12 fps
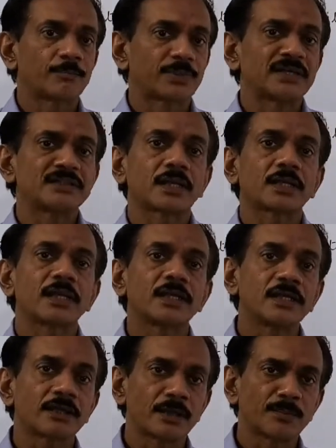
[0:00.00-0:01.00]
प्रिंटर के
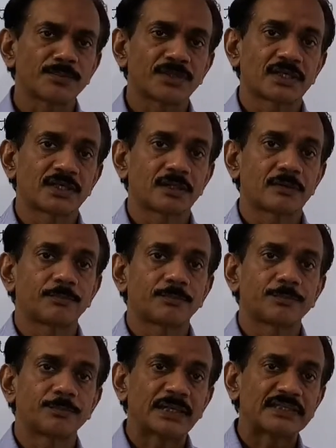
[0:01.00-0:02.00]
लिए रिम चाहिए
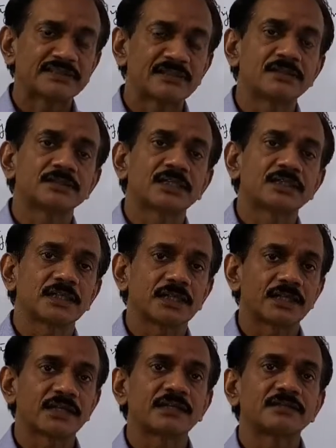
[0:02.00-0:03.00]
पेंसिल चाहिए
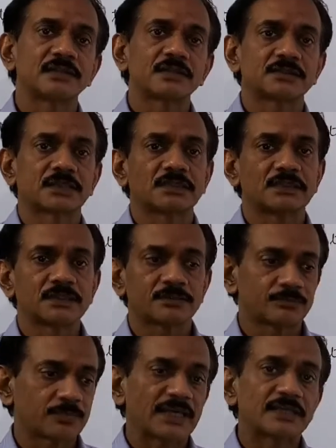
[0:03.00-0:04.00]
इरेजर चाहिए
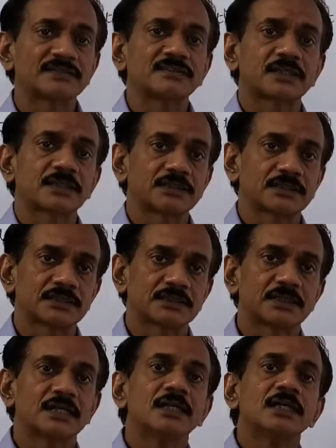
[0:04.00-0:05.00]
पेन चाहिए
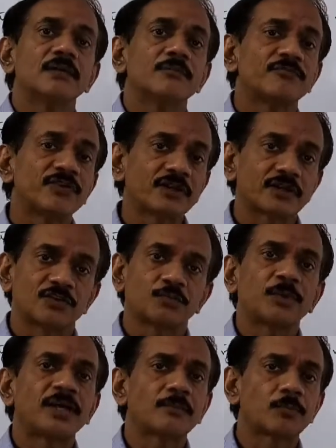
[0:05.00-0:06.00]
फिर
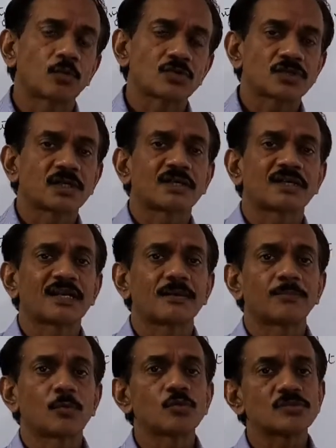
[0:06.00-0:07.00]
स्पीड पोस्ट करना
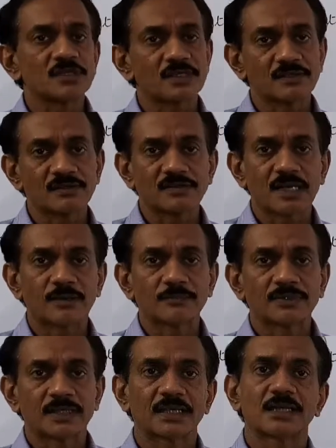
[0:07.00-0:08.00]
है पोस्टेज
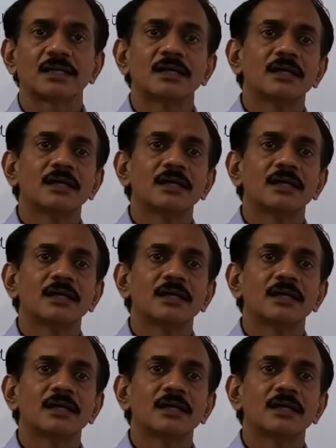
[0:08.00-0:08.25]
स्टैम्प्स हैं